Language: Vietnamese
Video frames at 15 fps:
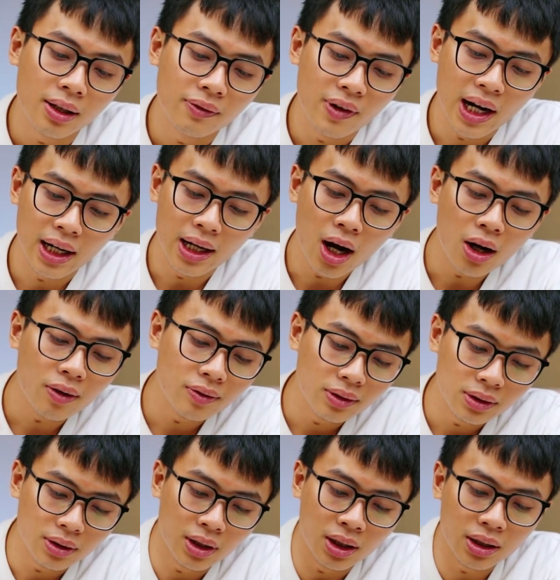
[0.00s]
Và đó,
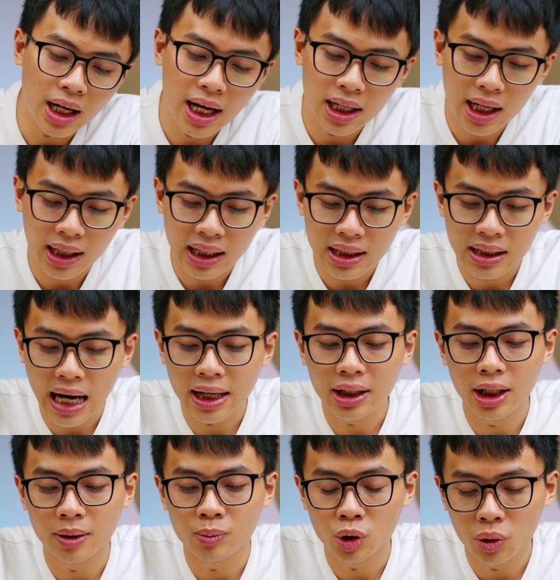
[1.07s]
à, đây là cái trải
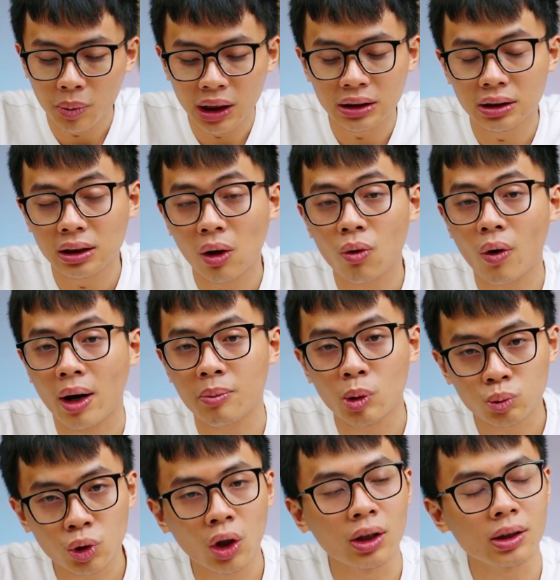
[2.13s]
nghiệm của mình sau khoảng
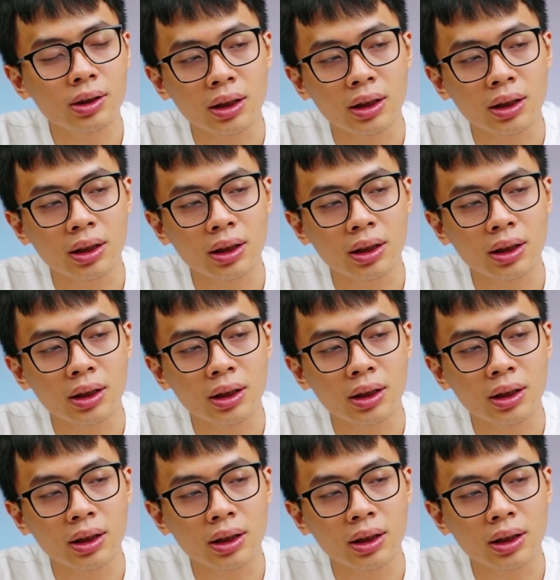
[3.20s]
một tuần.